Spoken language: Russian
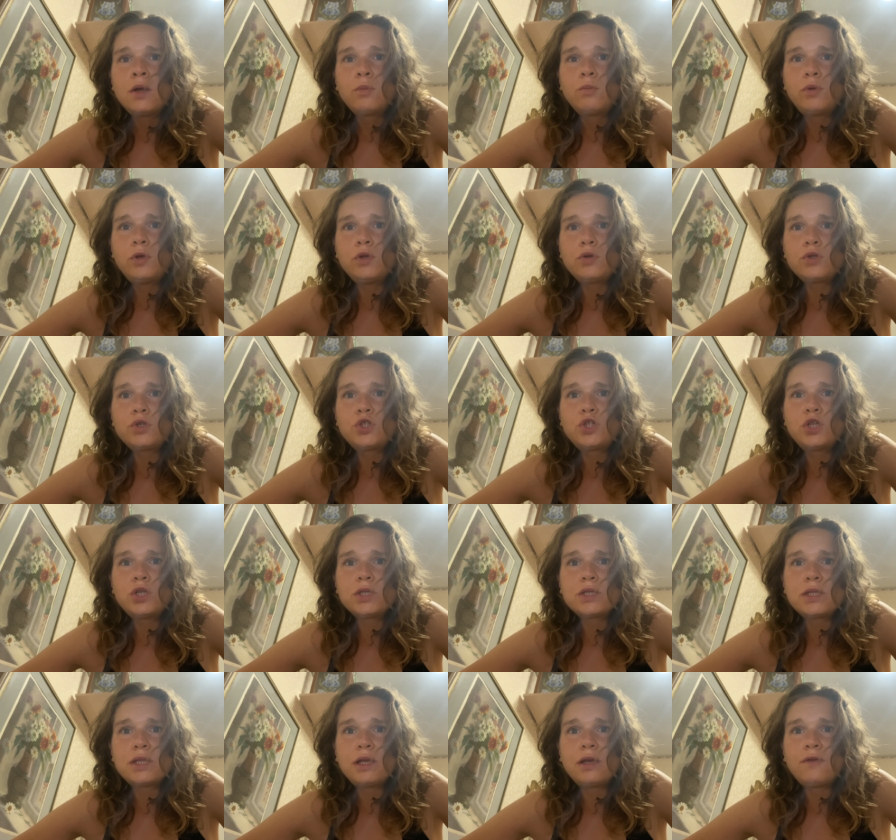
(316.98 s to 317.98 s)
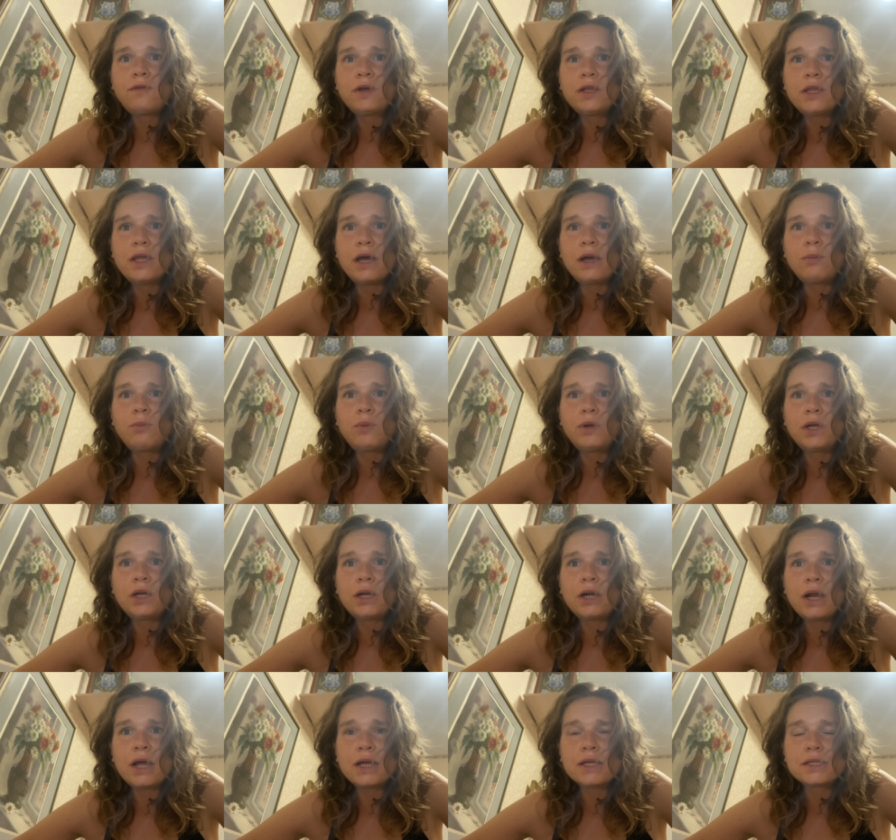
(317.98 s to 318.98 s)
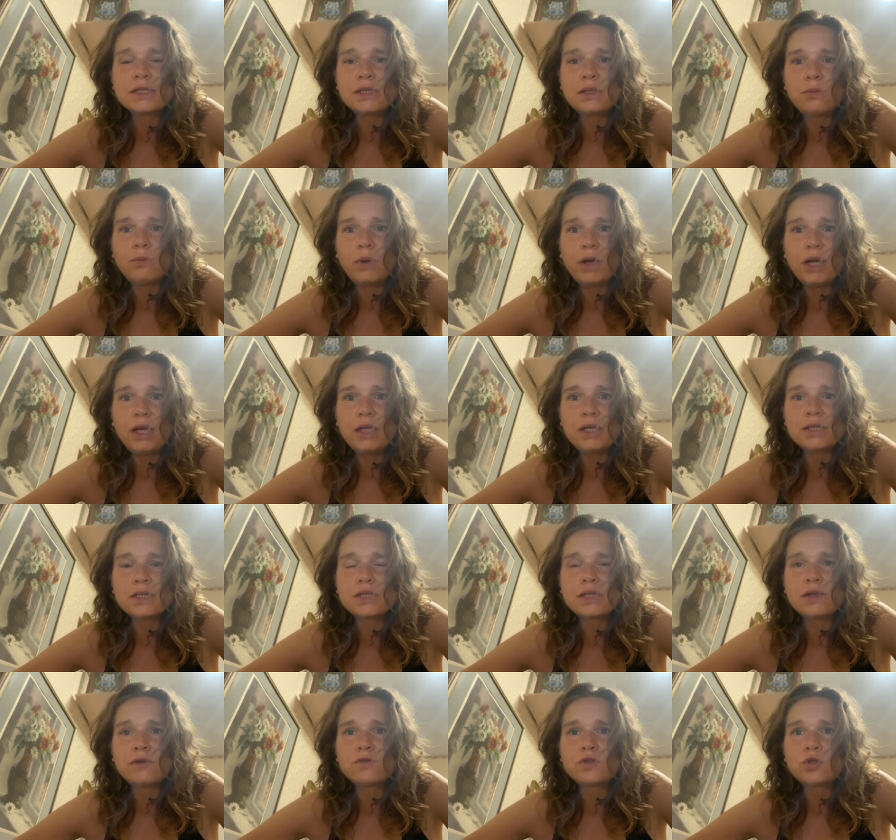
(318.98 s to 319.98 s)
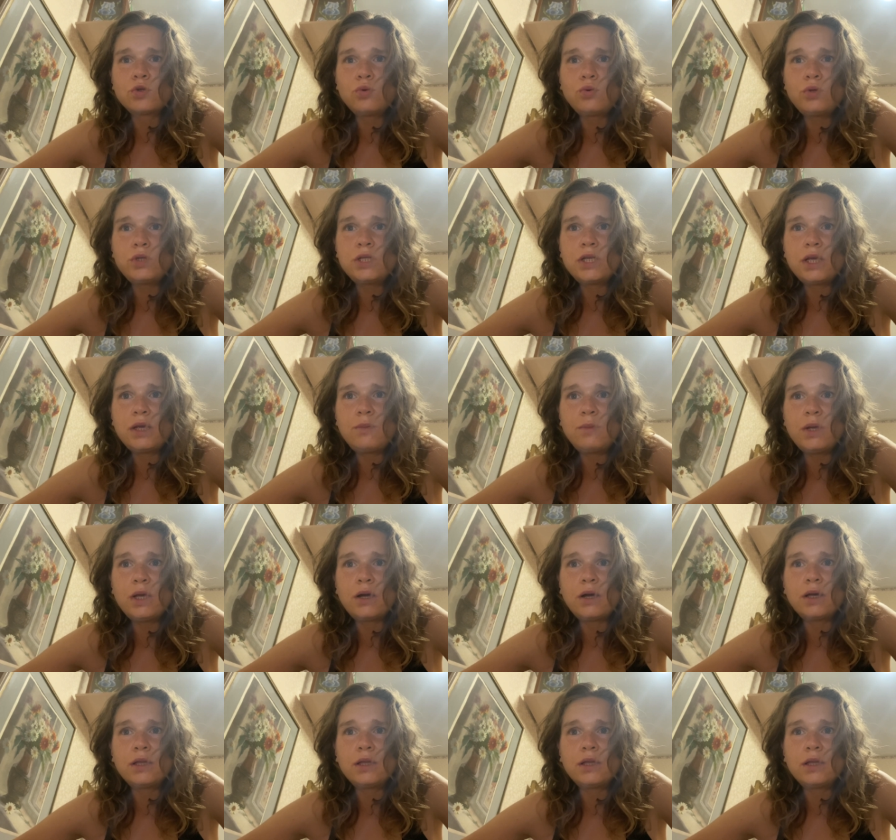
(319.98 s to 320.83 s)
Плюс чистая вода – прекрасный борец со вздутиями,